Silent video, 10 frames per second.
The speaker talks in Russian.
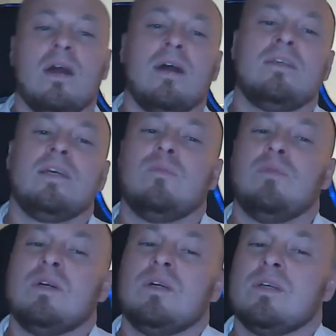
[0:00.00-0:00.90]
Я
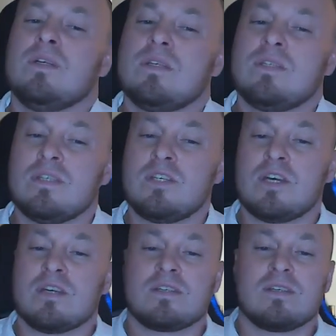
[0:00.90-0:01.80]
хотел бы
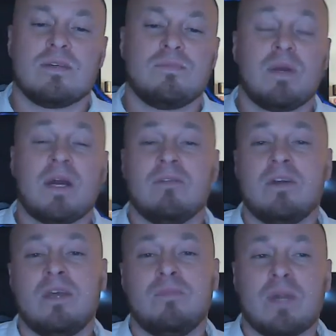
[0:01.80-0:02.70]
сейчас э,
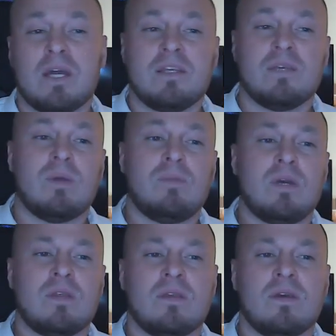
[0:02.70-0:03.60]
поговорить про эти
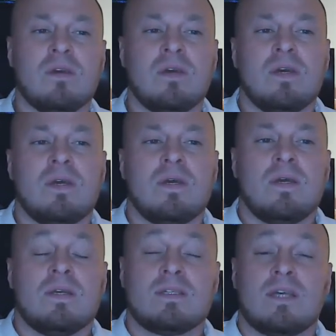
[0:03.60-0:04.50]
моменты,
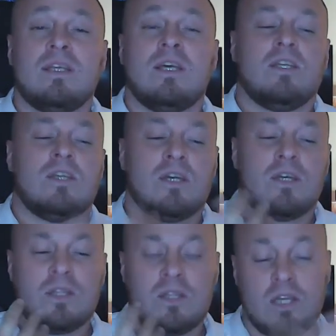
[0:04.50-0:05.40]
задеть
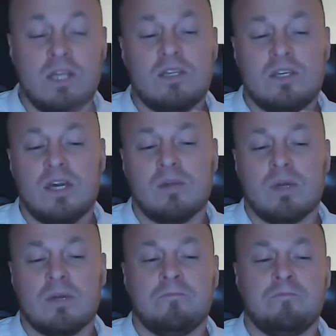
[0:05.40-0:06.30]
три
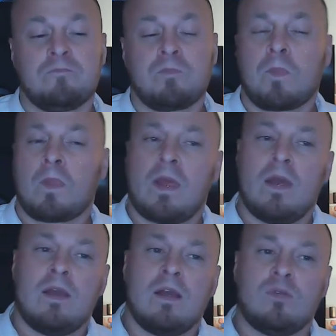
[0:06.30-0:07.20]
темы,
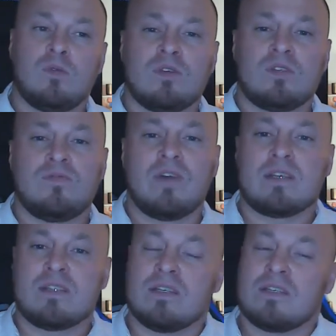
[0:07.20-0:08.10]
которые
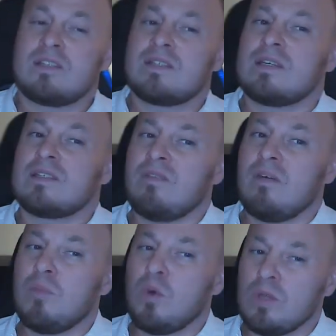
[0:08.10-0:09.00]
связаны со
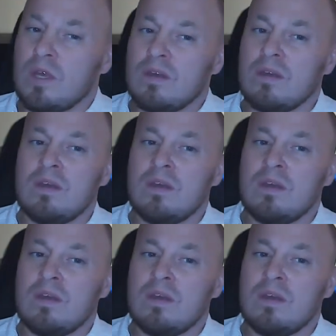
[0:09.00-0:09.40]
свободой.